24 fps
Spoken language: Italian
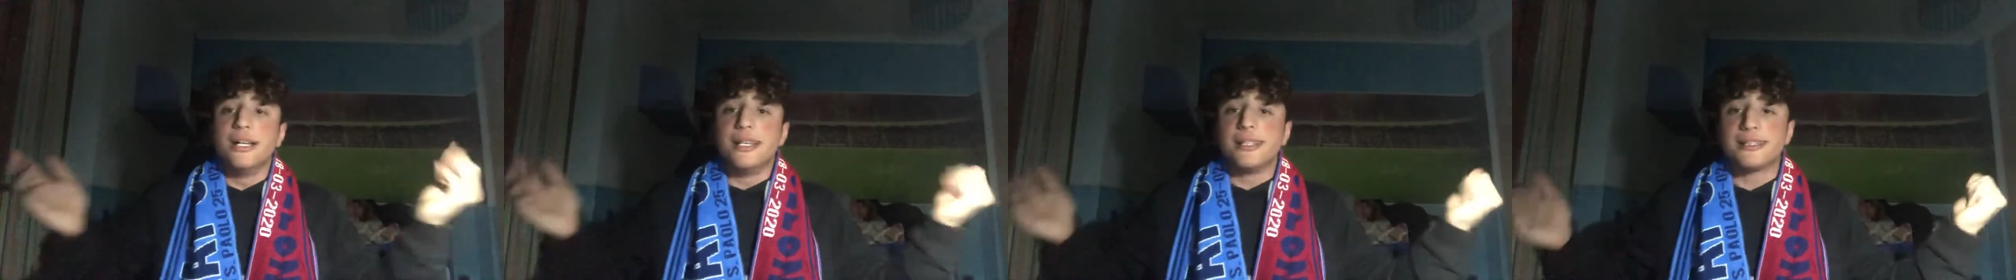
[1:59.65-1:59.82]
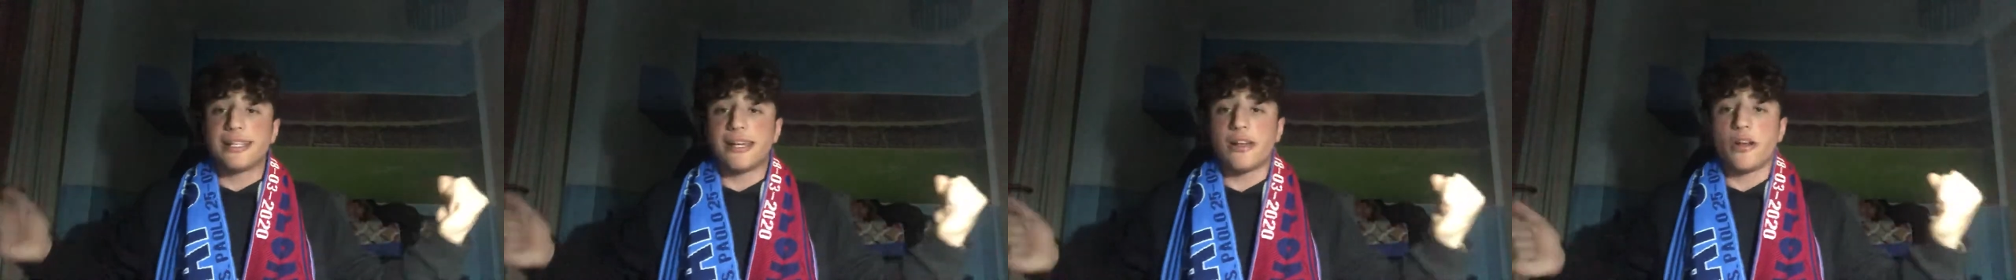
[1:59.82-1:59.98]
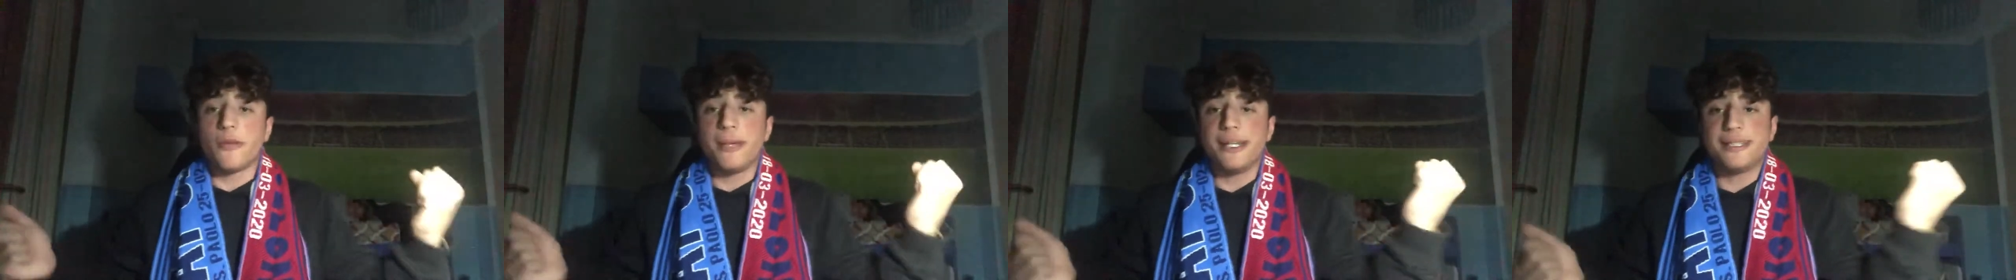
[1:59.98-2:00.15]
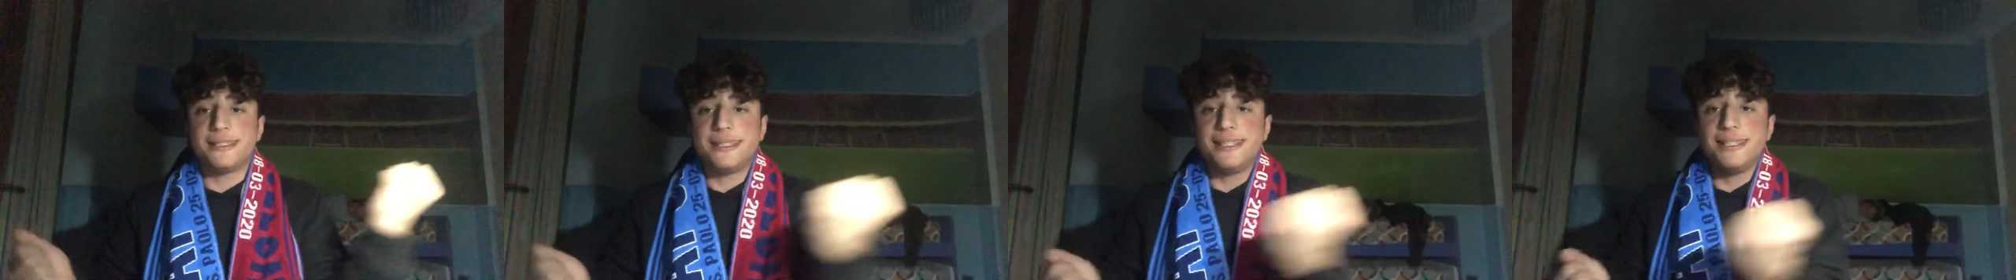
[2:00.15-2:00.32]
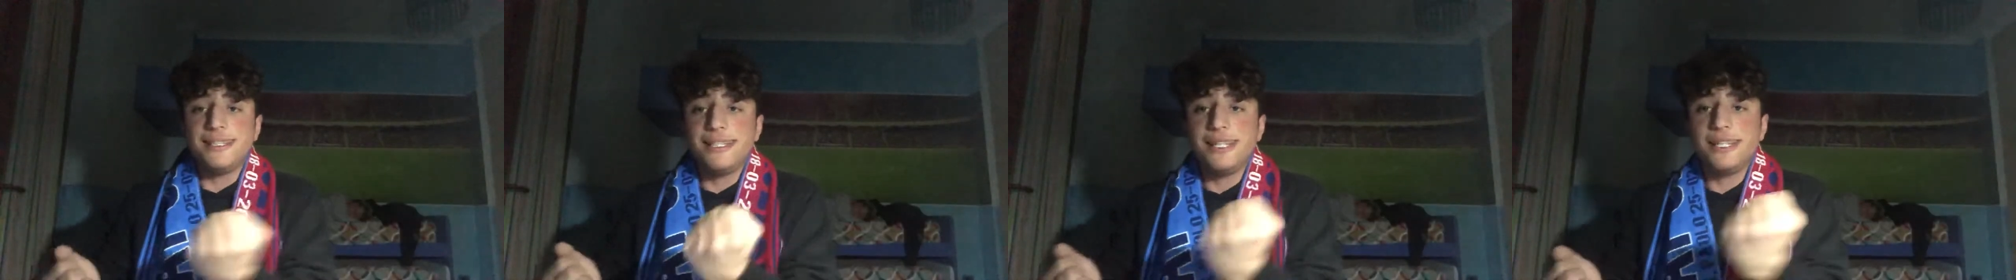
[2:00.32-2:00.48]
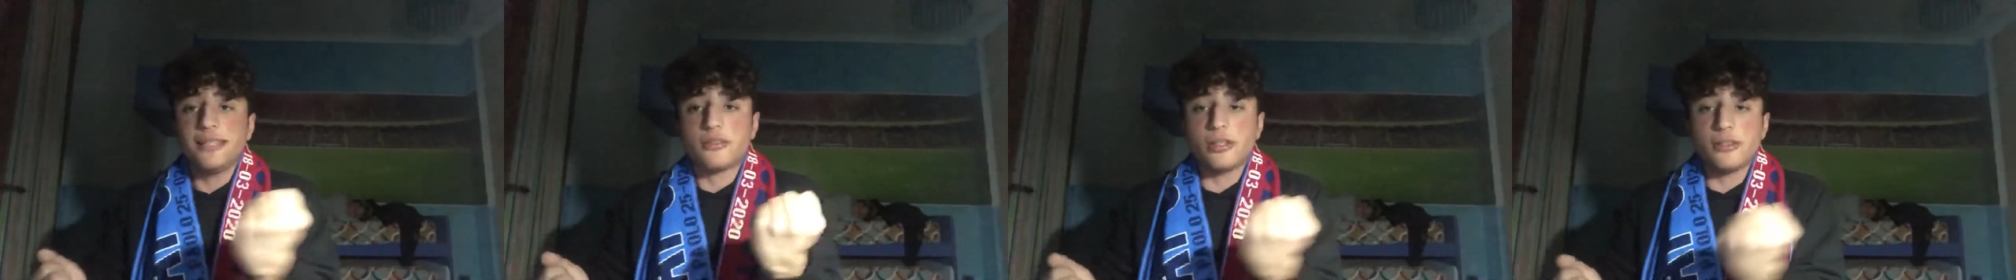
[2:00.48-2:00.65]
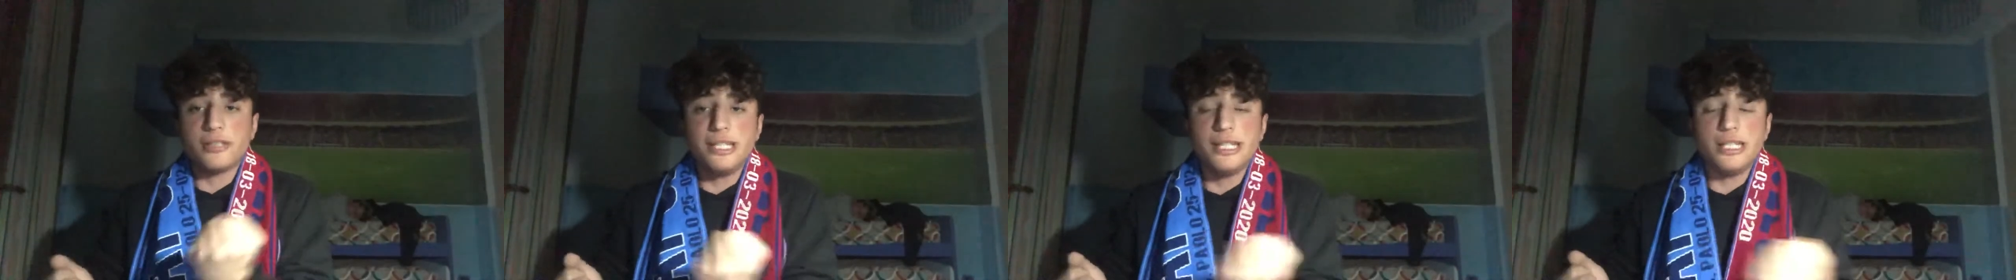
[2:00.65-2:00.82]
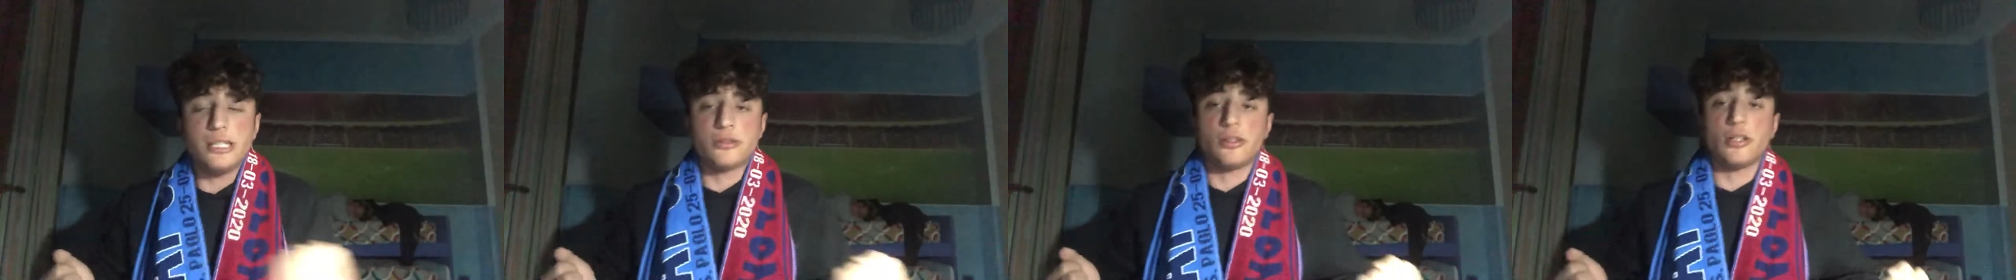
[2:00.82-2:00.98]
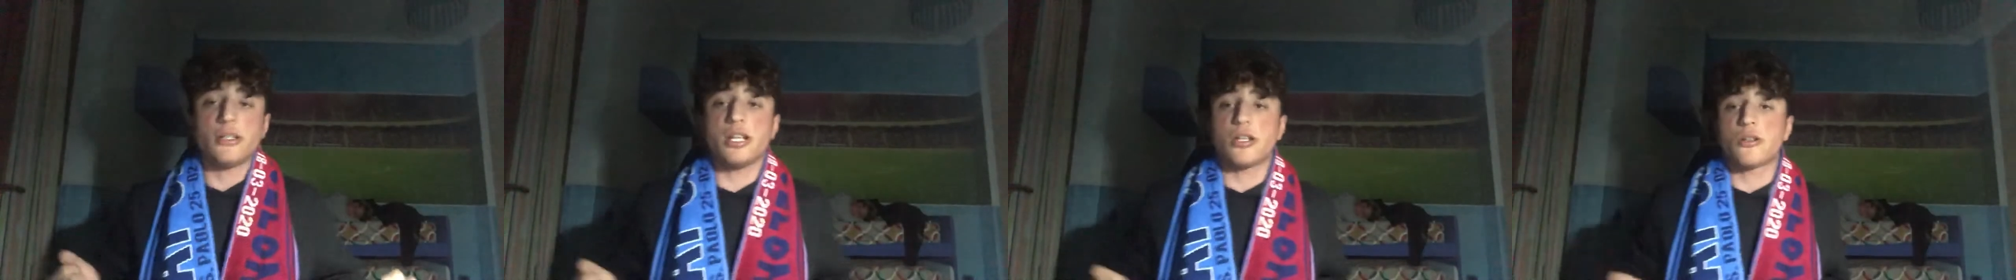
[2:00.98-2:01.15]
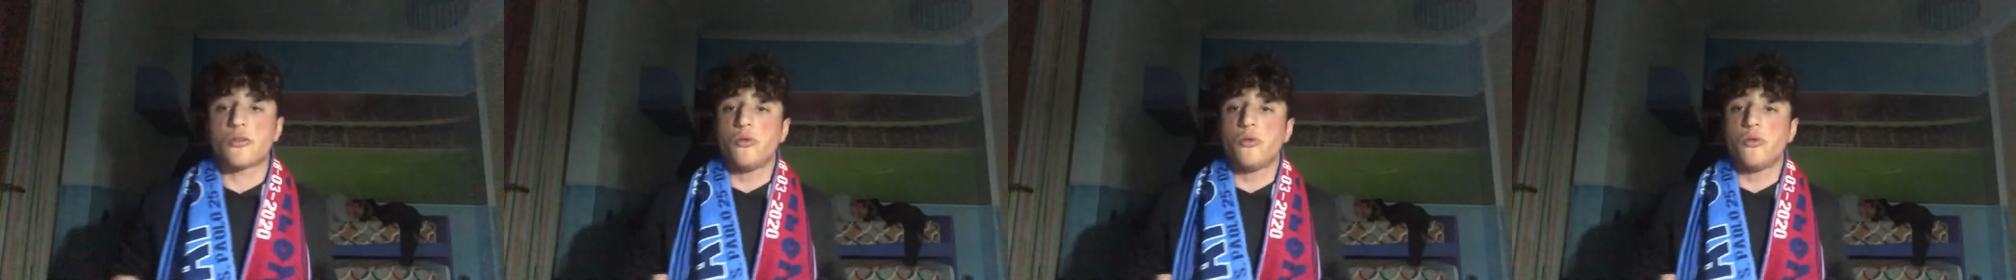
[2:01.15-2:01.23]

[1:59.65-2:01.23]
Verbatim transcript: te lo metti diritto diritto nel